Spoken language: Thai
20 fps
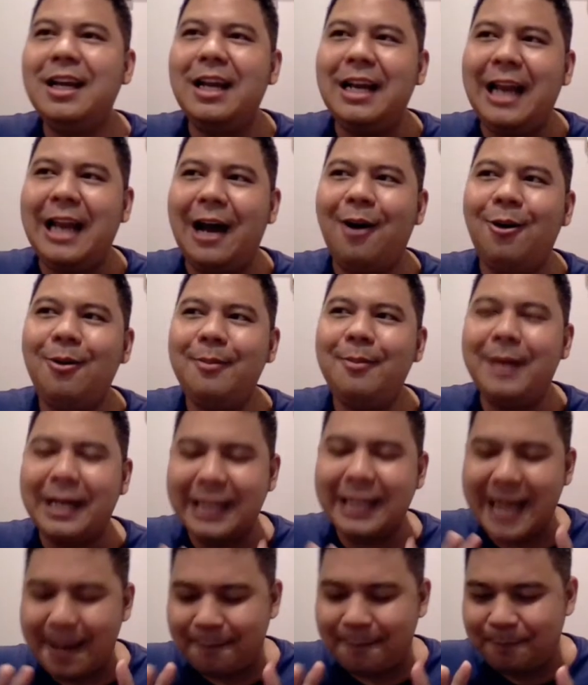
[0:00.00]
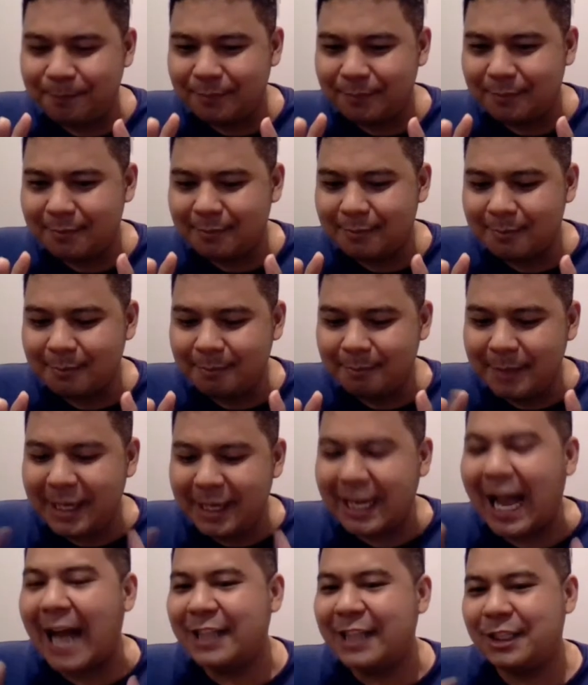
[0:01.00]
แล้วเหมือนกับมี
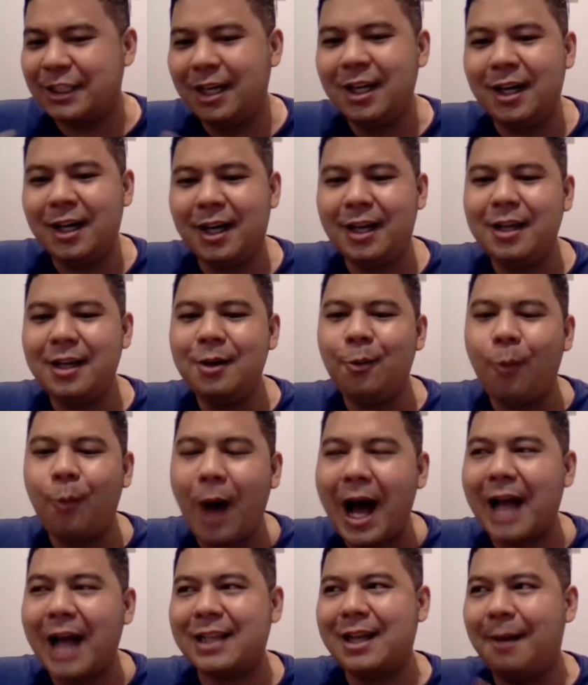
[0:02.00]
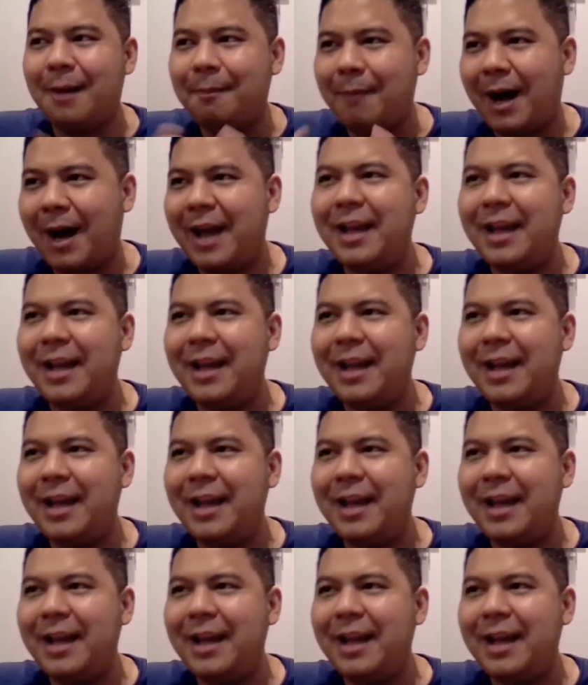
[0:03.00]
การเฉลยว่าทำไม